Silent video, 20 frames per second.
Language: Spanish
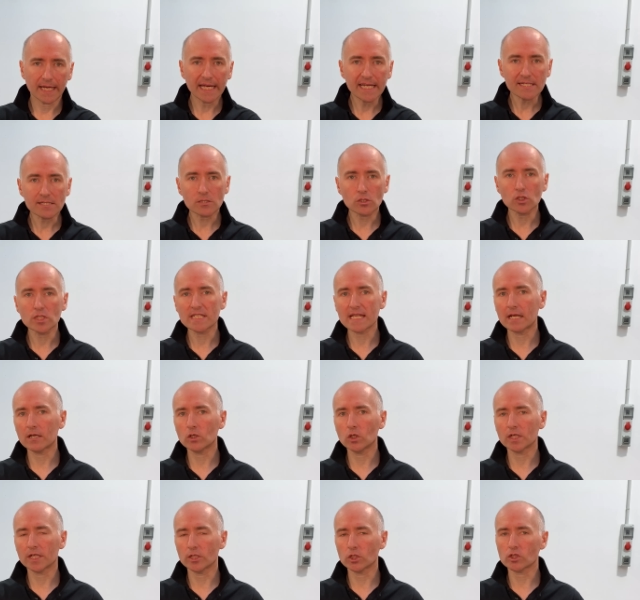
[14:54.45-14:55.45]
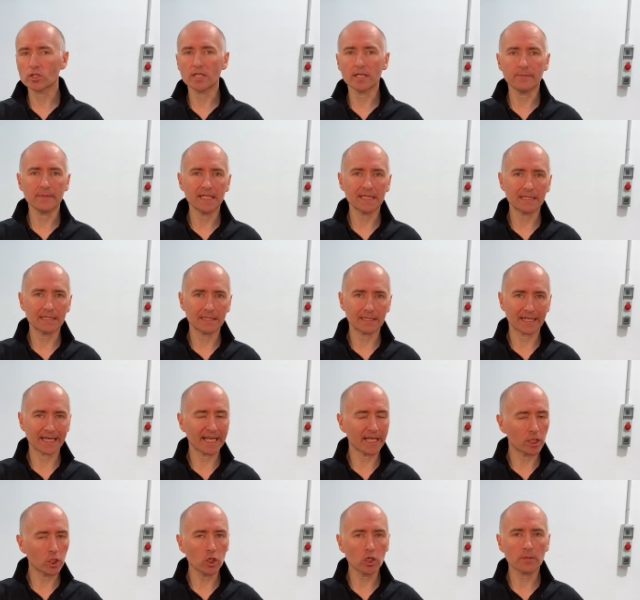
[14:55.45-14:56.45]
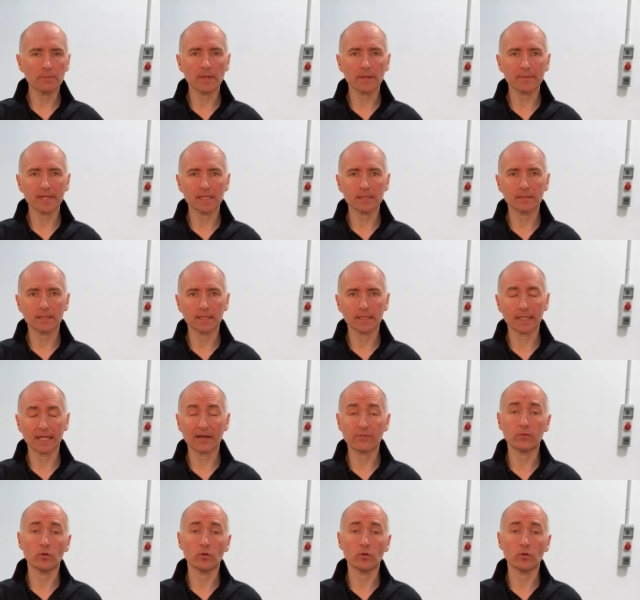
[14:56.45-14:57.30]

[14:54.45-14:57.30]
Esto es algo que nos limita enormemente la